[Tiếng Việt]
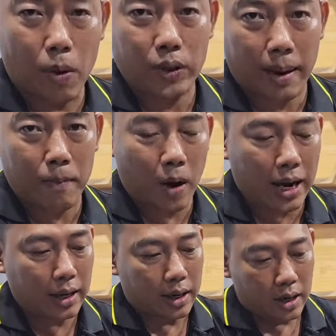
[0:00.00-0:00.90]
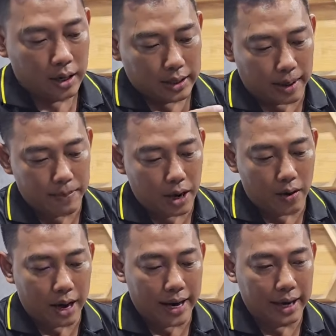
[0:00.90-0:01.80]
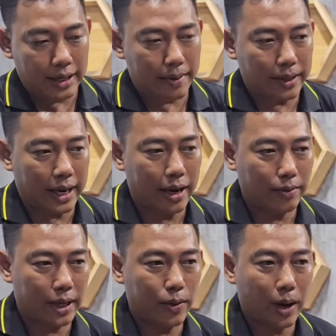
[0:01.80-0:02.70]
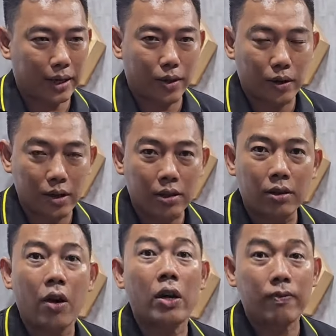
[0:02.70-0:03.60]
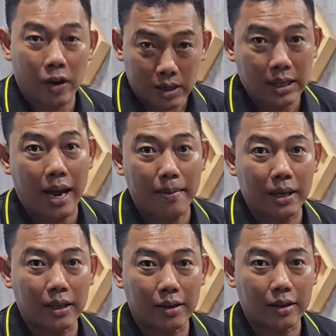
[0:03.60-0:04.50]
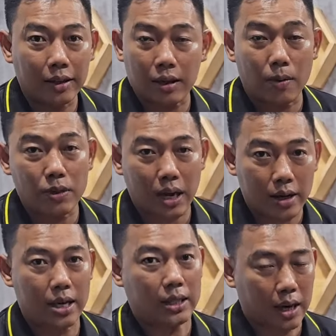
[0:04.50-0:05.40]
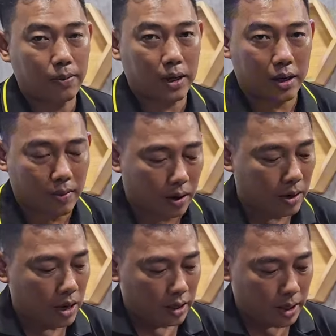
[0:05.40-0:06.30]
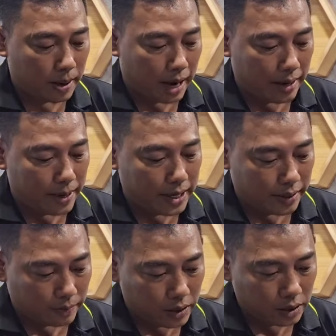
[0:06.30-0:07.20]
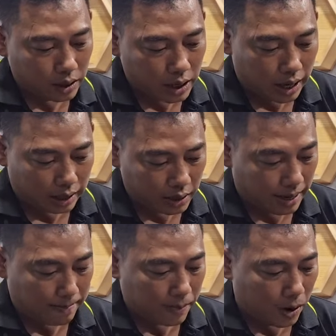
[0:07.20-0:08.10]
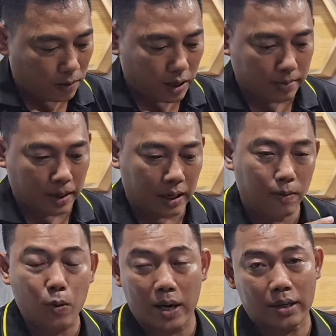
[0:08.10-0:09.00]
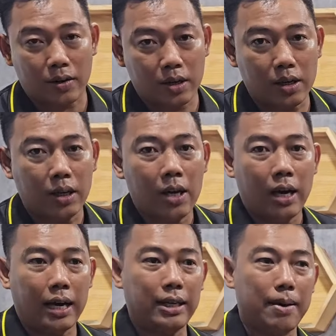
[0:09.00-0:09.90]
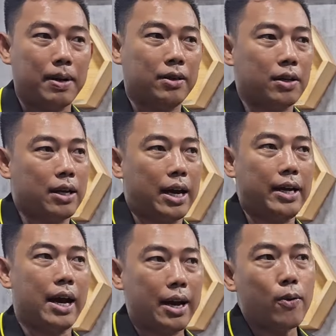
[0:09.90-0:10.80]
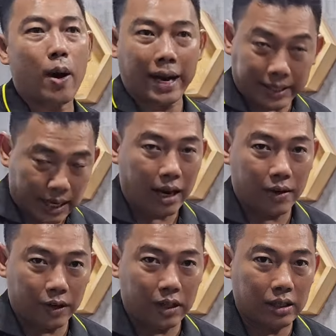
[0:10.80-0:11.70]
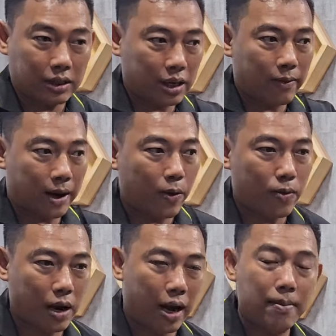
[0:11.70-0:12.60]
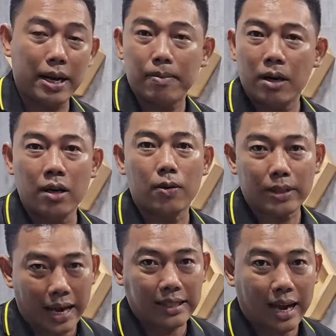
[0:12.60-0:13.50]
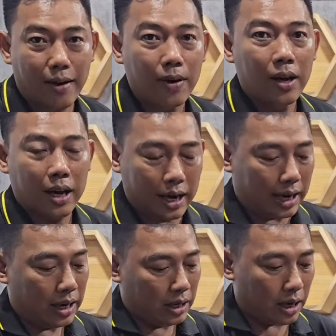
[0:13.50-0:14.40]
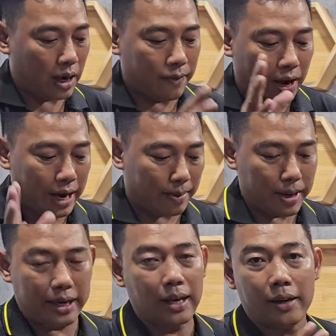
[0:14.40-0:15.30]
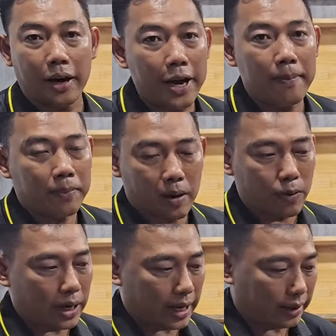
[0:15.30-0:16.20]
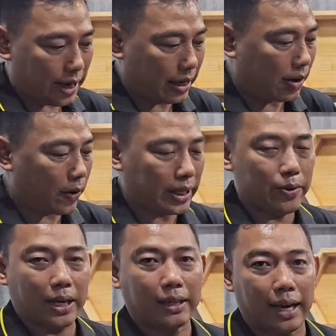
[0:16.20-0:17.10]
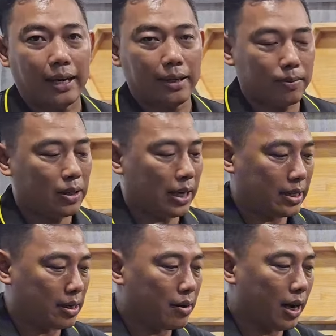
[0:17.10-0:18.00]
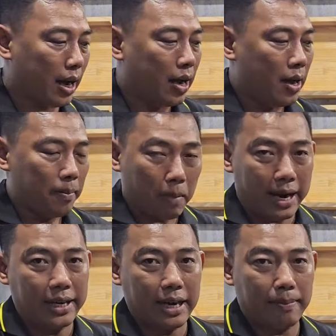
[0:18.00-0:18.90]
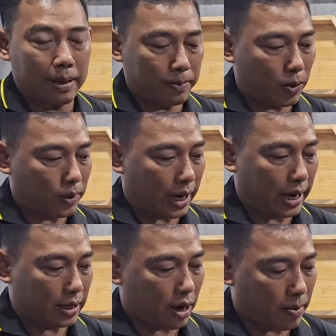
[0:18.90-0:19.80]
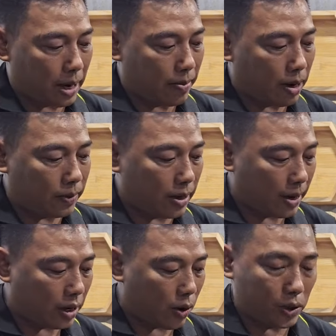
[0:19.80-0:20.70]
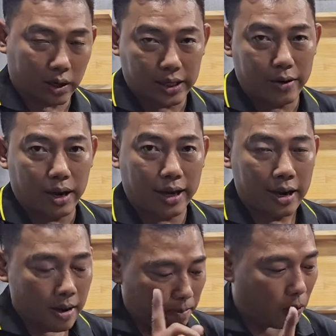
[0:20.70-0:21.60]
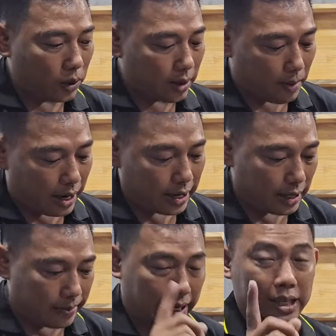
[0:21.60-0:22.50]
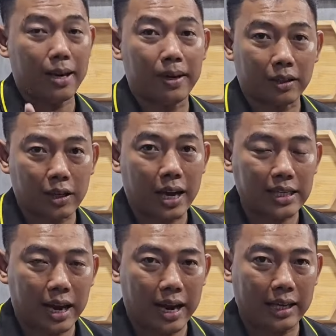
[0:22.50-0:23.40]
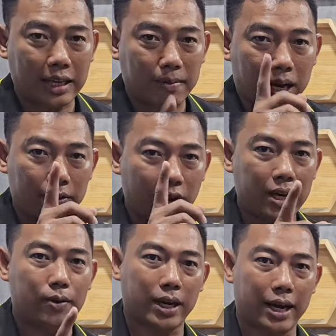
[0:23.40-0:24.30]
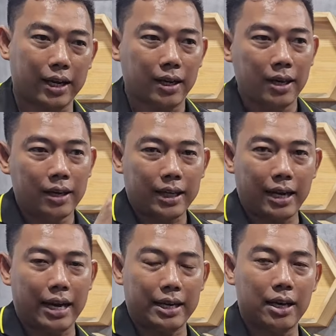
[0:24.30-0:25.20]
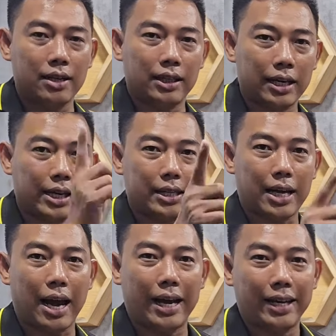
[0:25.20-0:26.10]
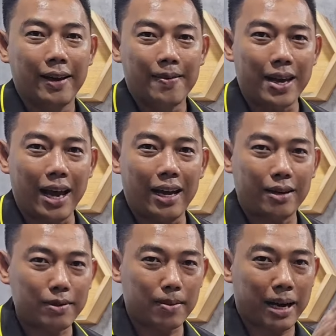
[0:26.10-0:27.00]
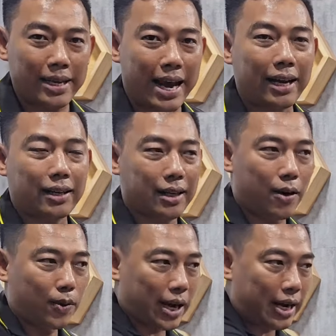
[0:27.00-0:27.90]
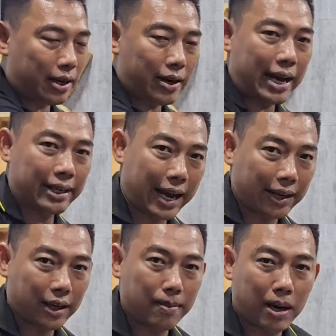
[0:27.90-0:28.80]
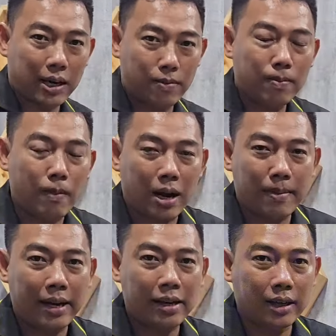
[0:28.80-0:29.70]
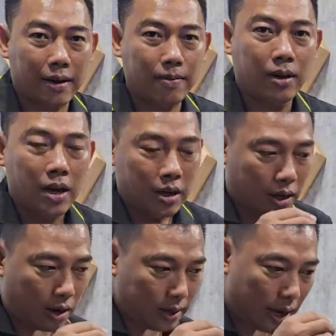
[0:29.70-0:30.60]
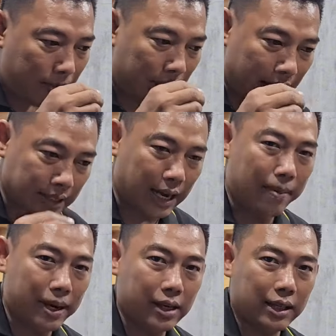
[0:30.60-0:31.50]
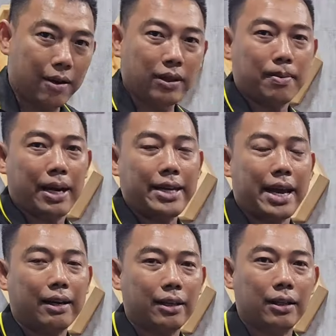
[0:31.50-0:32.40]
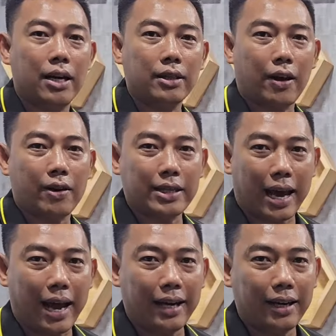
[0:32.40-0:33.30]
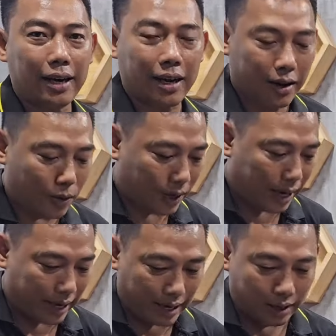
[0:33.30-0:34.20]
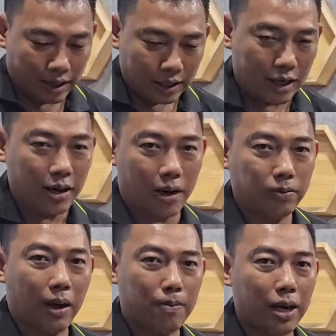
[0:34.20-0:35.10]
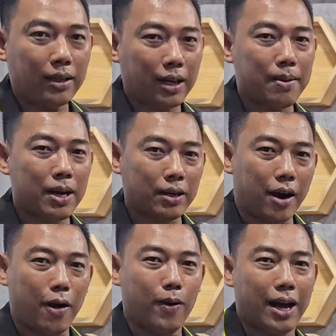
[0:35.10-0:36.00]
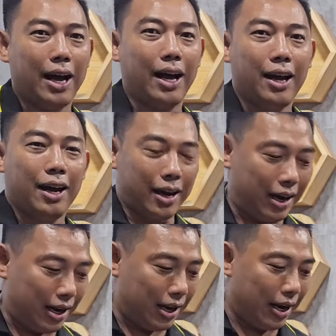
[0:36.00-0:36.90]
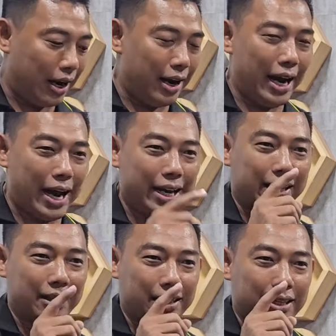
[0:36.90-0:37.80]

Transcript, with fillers: 100W cắm vô đây anh chị mình thấy hầu nhiên quăng vô nước nó vẫn xài bình thường không có sợ giật dốc gì đúng không nhưng mà IP chống nước nó là có 54 nên mình không có quăng vô nước anh chị mình có thể để ngoài trời vẫn được lâu lâu lỡ bị mưa cũng chả sao ha đó và đặc biệt là nó im không có nghe tiếng khỏi kêu cạch cạch giống như ngày xưa ha 750 ngàn cho máy bơm Gimago nhỏ xíu này một thiết bị nhưng mà anh chị mình có thể xài hai thiết bị với điều kiện cái này ngưng cái kia xài nha giống như máy giặt thì ok nó đang giặt thì mình không mở máy nước nóng còn giờ mình đang xài máy nước nóng thì máy giặt đừng cho nó chạy đó ok ha chứ nó không thông minh tới mức độ là ờ à, ơi